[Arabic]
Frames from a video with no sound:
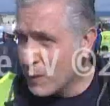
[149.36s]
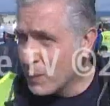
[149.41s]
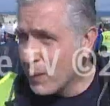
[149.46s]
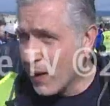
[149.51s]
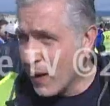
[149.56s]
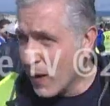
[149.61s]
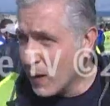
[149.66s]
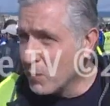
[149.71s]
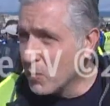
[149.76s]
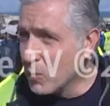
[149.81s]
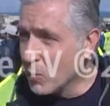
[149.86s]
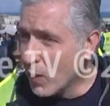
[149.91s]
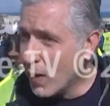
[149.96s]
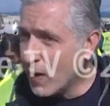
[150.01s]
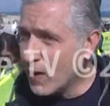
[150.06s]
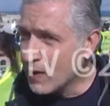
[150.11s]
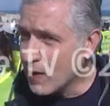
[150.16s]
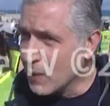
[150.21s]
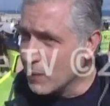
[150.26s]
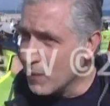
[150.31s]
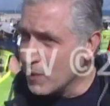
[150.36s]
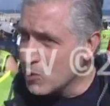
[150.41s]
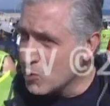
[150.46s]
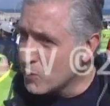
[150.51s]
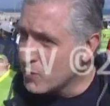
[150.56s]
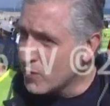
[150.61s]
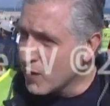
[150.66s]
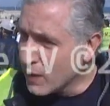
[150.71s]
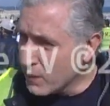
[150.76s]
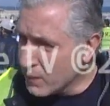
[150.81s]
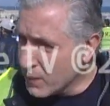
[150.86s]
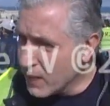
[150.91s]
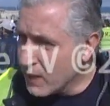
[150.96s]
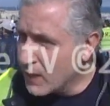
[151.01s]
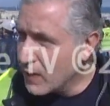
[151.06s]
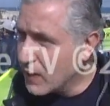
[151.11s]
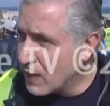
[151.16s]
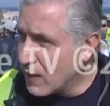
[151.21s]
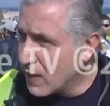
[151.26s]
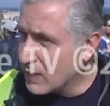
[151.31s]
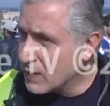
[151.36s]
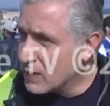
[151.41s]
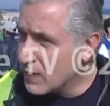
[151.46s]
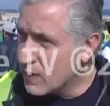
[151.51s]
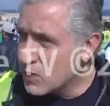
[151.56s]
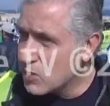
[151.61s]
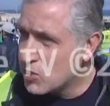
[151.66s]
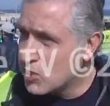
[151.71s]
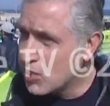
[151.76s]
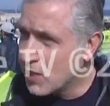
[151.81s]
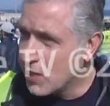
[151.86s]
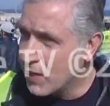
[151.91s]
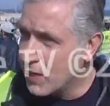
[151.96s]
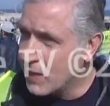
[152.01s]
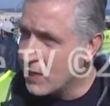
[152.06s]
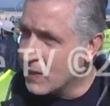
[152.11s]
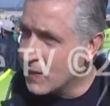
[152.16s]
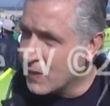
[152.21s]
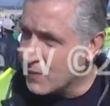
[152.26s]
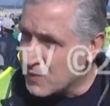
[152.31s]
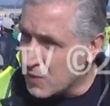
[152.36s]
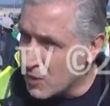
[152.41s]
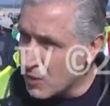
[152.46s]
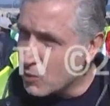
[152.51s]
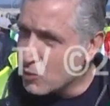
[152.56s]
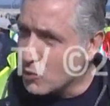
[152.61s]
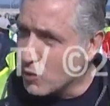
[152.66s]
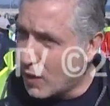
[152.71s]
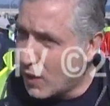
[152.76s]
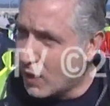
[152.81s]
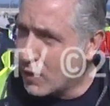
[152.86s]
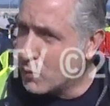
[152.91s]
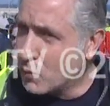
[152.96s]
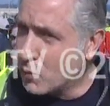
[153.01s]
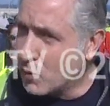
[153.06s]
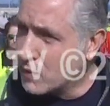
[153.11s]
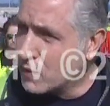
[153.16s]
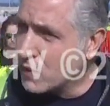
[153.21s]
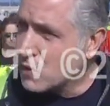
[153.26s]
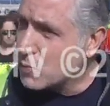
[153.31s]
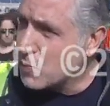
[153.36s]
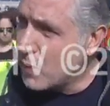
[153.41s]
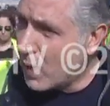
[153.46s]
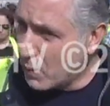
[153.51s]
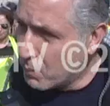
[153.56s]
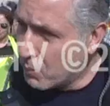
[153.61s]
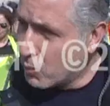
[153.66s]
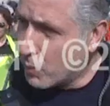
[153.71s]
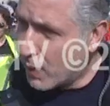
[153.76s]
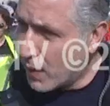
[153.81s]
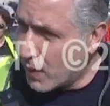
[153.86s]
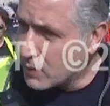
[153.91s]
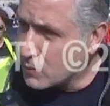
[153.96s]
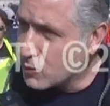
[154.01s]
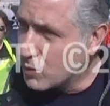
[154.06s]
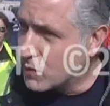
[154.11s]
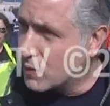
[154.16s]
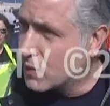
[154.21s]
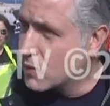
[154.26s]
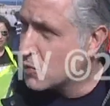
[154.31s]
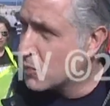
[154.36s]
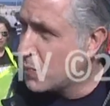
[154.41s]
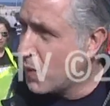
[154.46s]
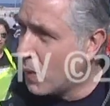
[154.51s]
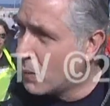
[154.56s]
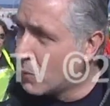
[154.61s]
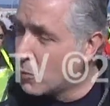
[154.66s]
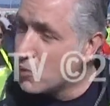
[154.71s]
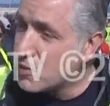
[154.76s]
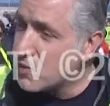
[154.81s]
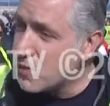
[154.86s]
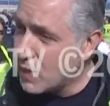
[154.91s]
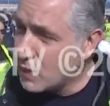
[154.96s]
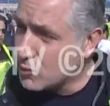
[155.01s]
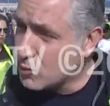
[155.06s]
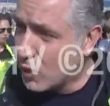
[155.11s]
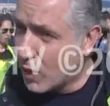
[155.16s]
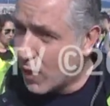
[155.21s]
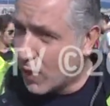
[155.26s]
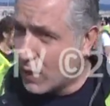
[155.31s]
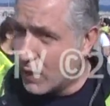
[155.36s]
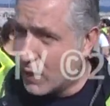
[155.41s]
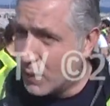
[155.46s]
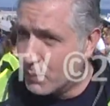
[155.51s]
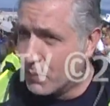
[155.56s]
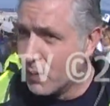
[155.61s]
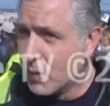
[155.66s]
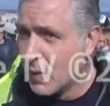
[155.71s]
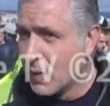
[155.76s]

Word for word: اكبر قلب الواحد لما يشوف اللبنانيه قديش هي نفسيتهم حلوه وقديش بحبوا بعض وقديش بحبوا يساعدوا العالم